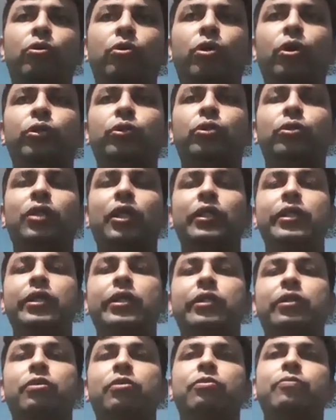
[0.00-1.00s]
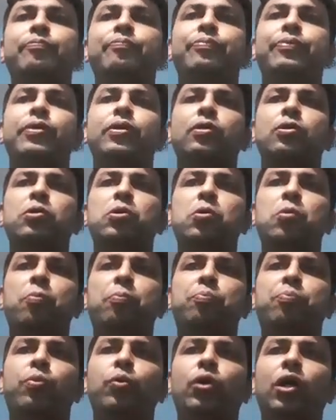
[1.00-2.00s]
হয়তো তাদের
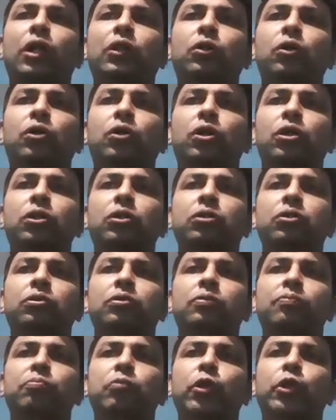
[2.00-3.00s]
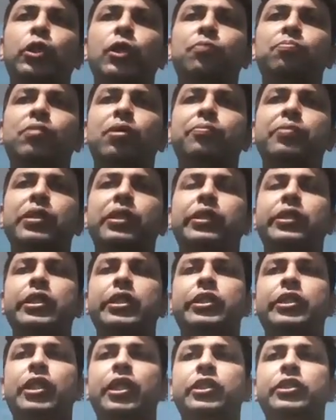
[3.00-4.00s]
পুরাতন
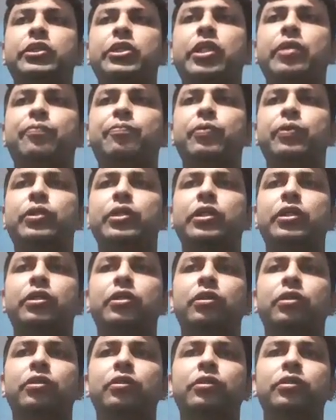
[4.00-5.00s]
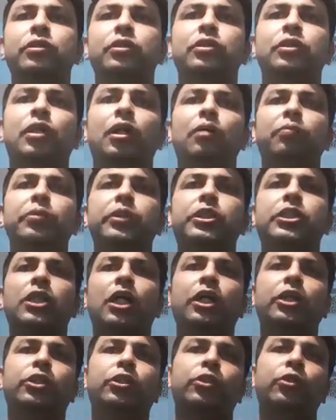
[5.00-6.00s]
বৈষম্যভিত্তিক শাস্ত্রের প্রতি
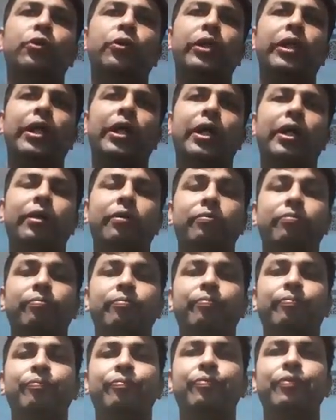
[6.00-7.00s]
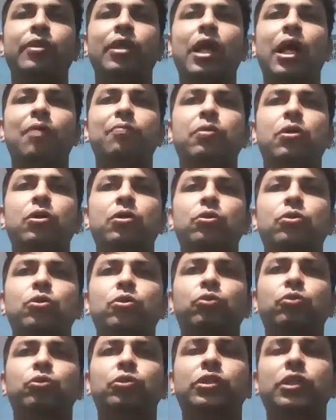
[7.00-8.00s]
অবিশ্বাস্য অনীহা এবং
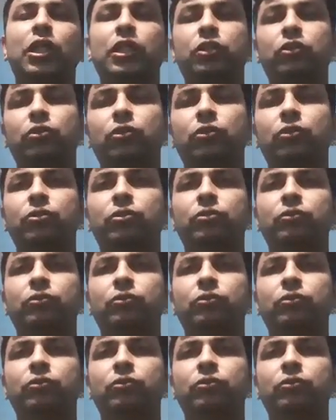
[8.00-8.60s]
নতুন স্বাস্থ্য